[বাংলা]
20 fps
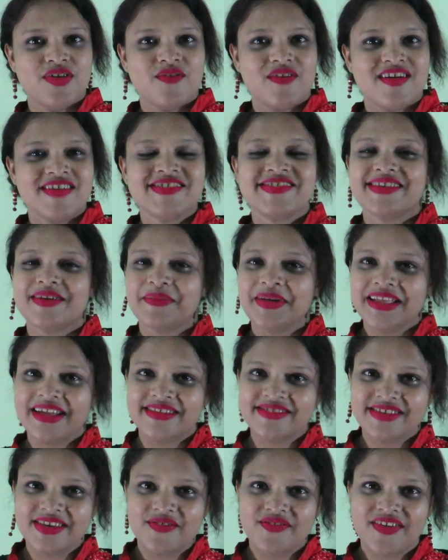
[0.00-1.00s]
ভিউয়ার্স আমি
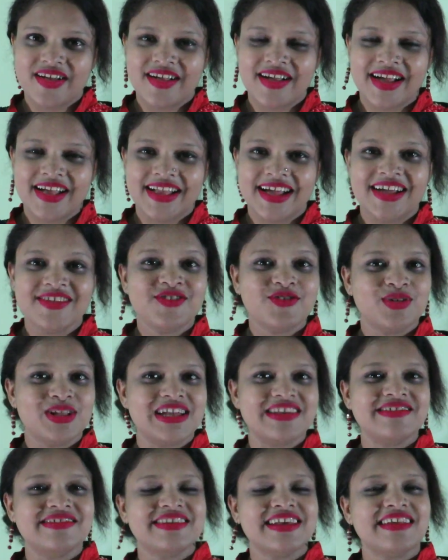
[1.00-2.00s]
নাজিয়া ফারহানা
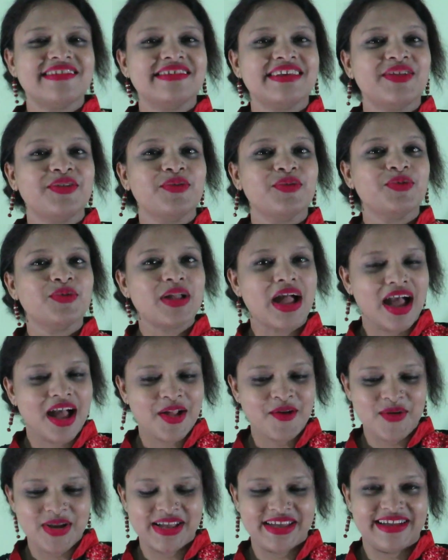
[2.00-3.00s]
চলে এসেছি আজকে নতুন
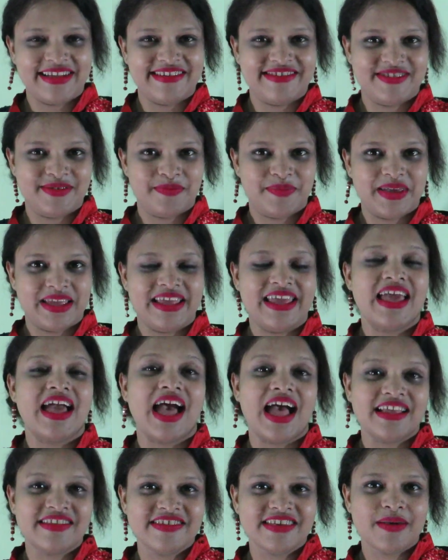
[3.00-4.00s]
আরও একটি রেসিপি নিয়ে
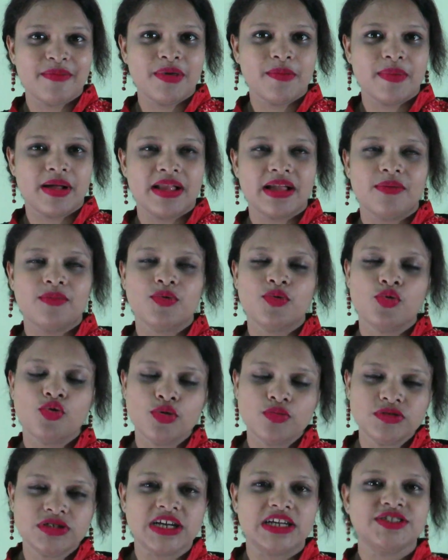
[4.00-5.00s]
আজকে আমি বানাবো
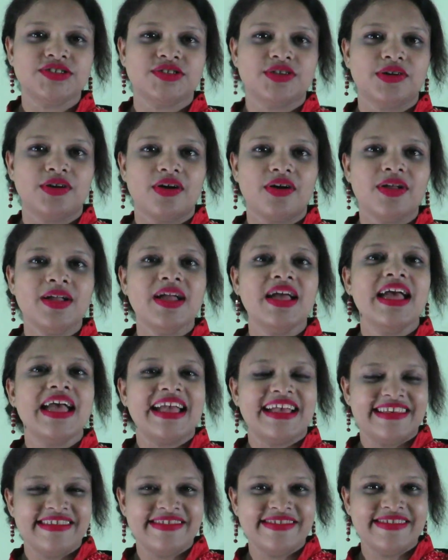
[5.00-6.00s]
খুব স্বাস্থ্যকর
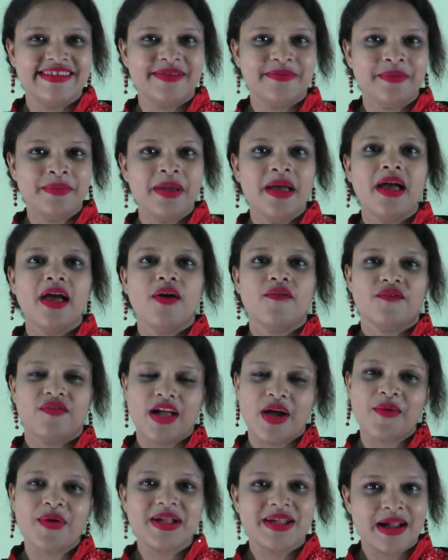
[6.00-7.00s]
স্টিম
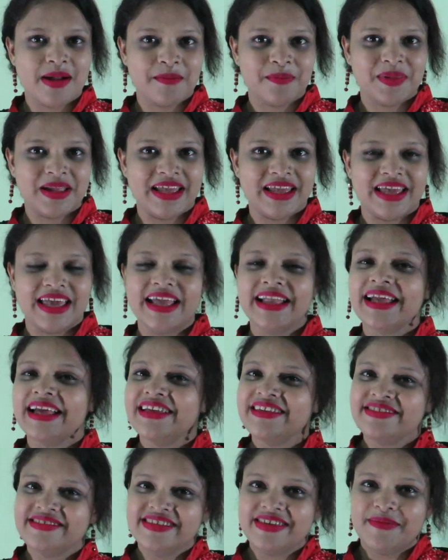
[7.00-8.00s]
ফ্লাওয়ার ডাম্পলিং এটা
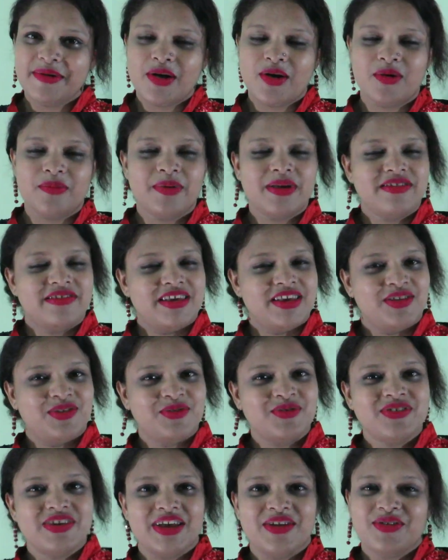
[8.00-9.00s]
স্টিমে হবে
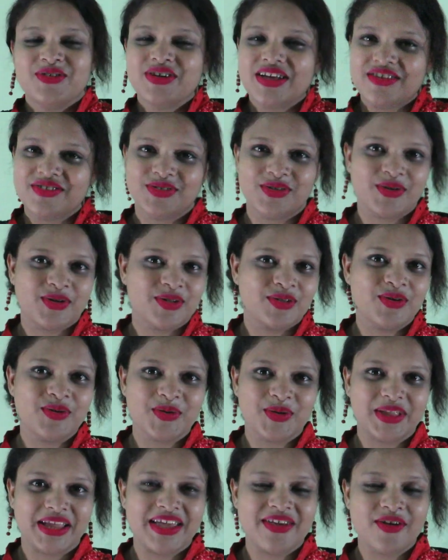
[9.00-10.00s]
যেহেতু সেহেতু স্বাস্থ্যকর তো
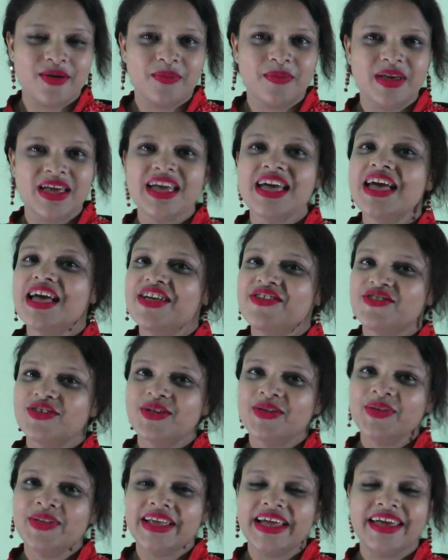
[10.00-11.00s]
হতেই হবে
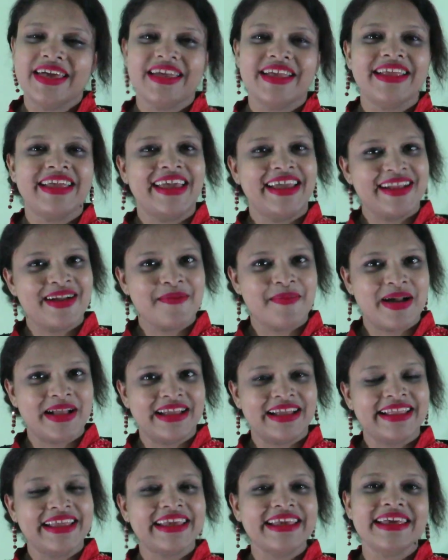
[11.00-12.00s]
চলুন দেখে নিই এটা
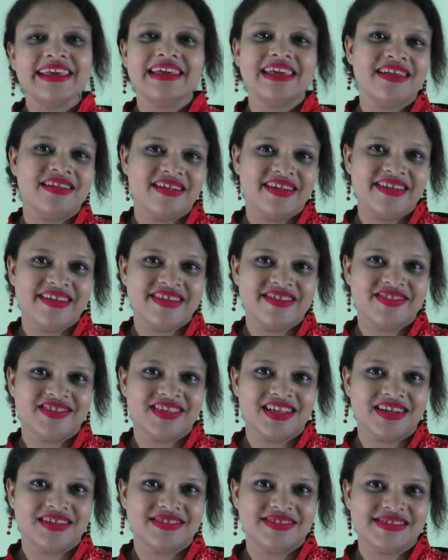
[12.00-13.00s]
বানাতে কি কি
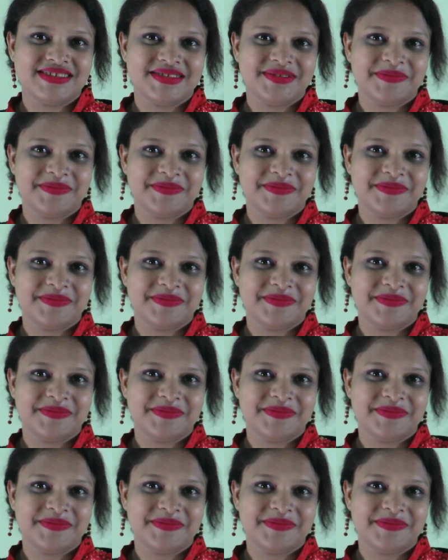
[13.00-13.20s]
ইনগ্রিডিয়েন্টস লাগছে